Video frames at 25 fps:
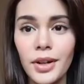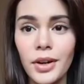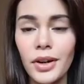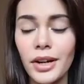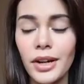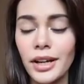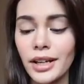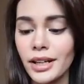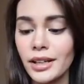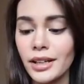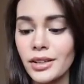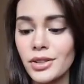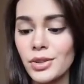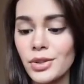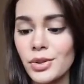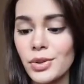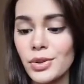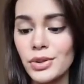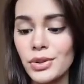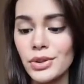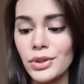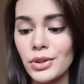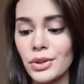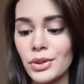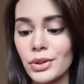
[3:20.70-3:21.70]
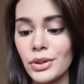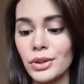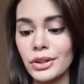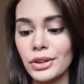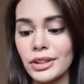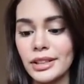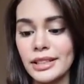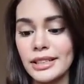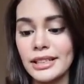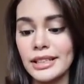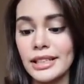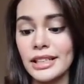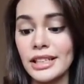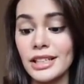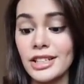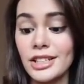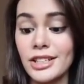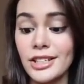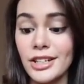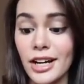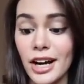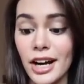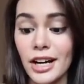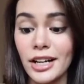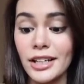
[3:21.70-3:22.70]
Okay, ang susunod si
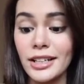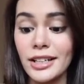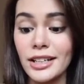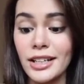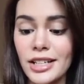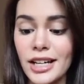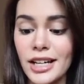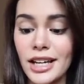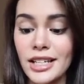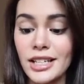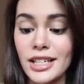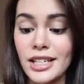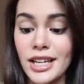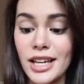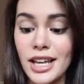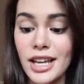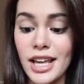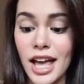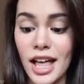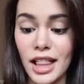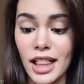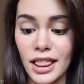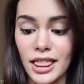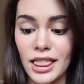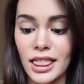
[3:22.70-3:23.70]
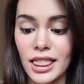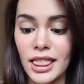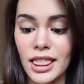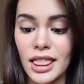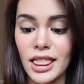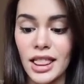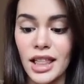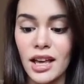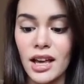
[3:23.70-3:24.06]
John Chaniel.